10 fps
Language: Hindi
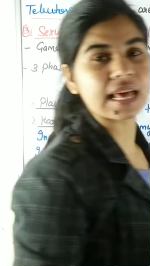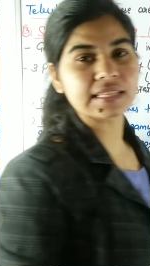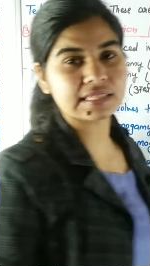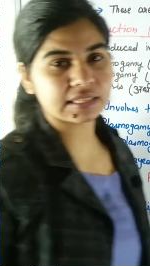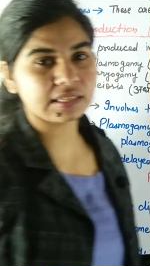
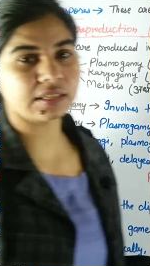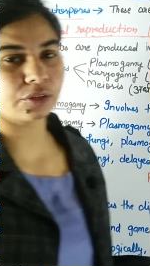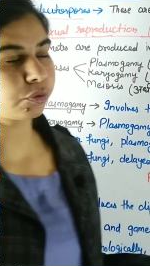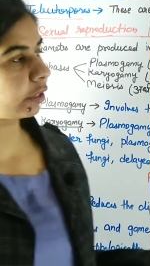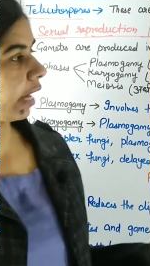सेल्स की
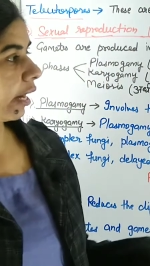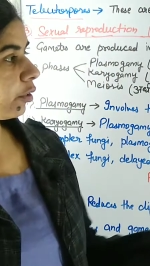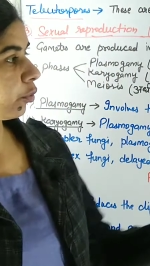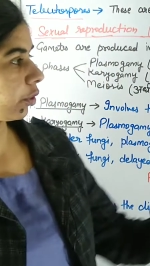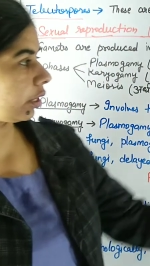
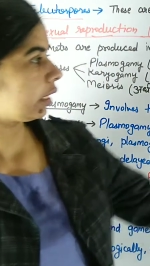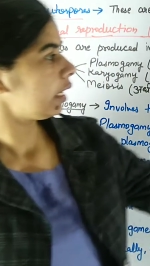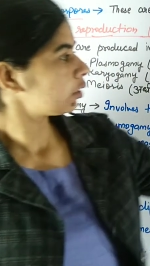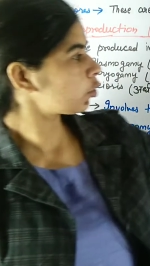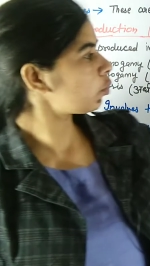न्यूक्लियाई होगी
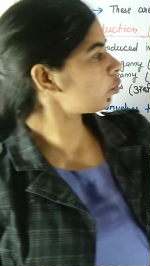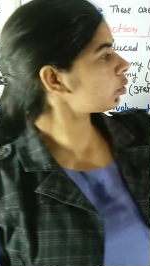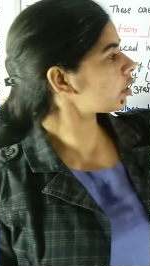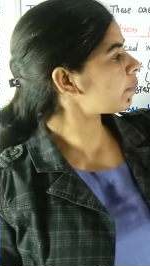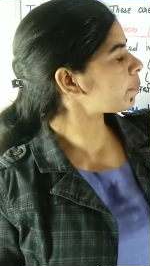तो
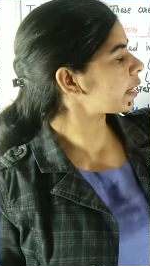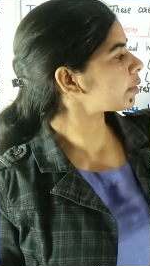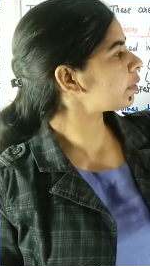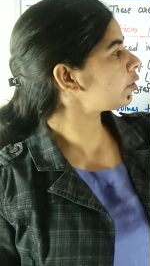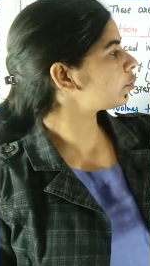उन
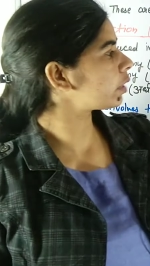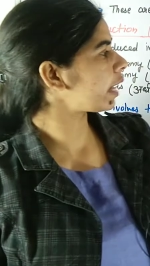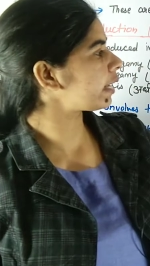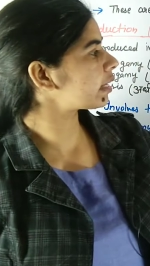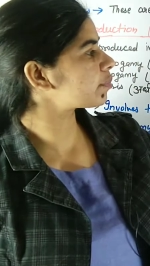कंपेटिबल
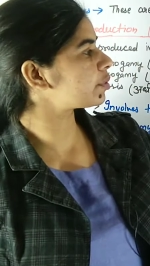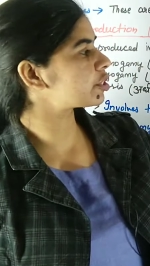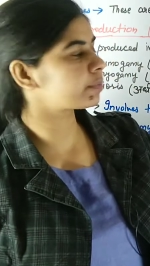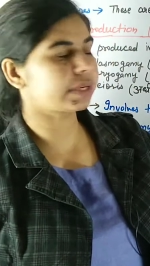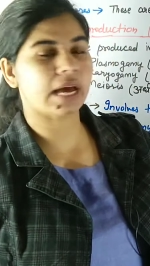न्यूक्लियाई के
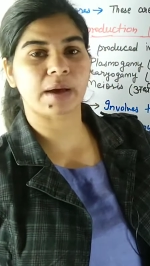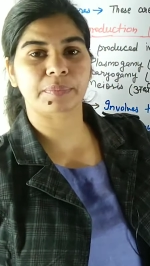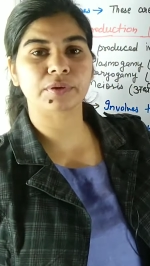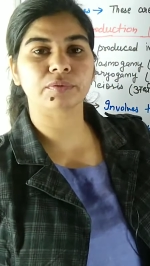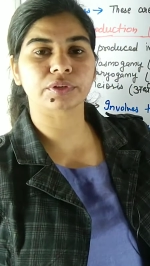बीच में यहाँ
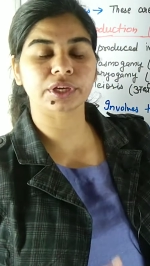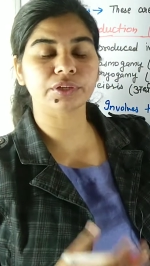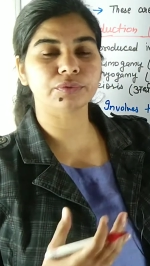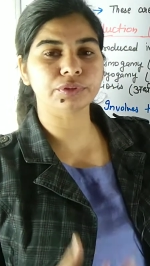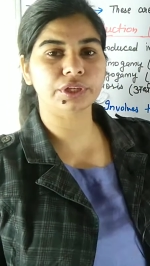पे उनके
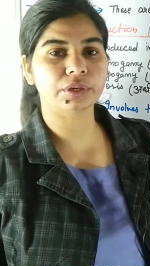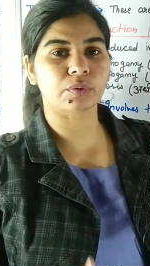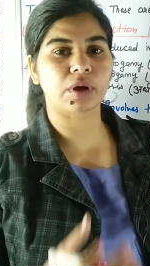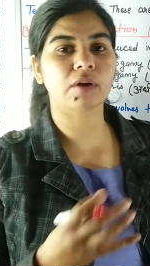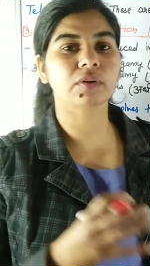यूनियन
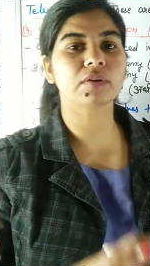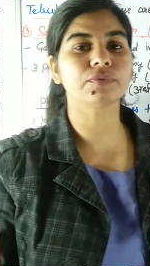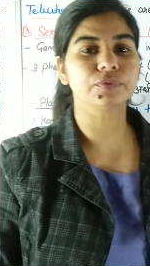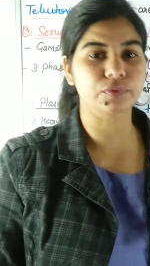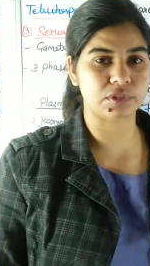होगा उनका
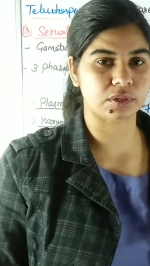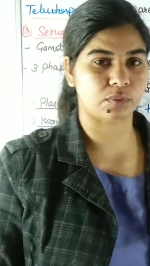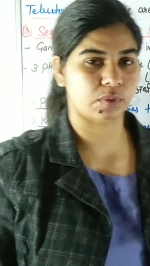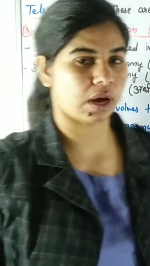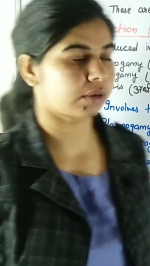फ्यूजन
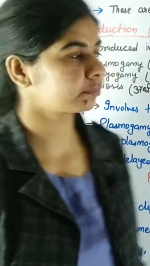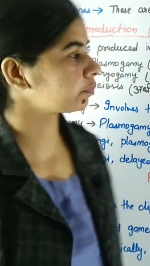होगा